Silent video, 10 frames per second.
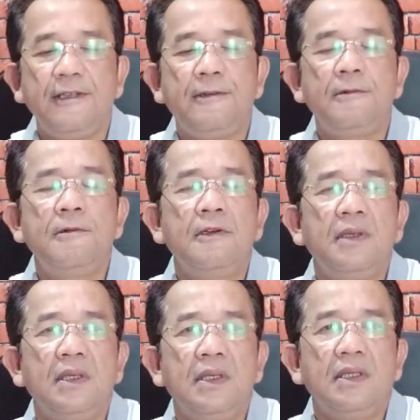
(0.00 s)
itu
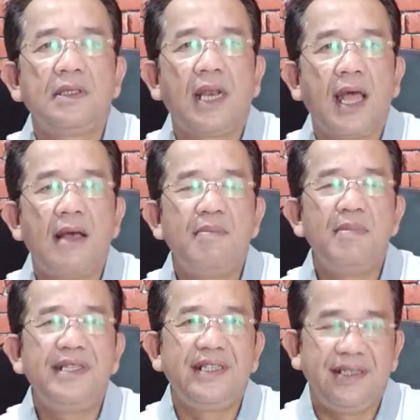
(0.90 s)
telah
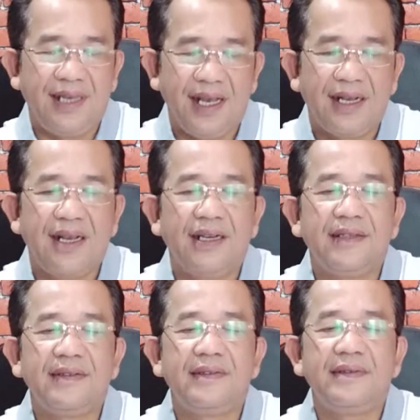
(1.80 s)
menyediakan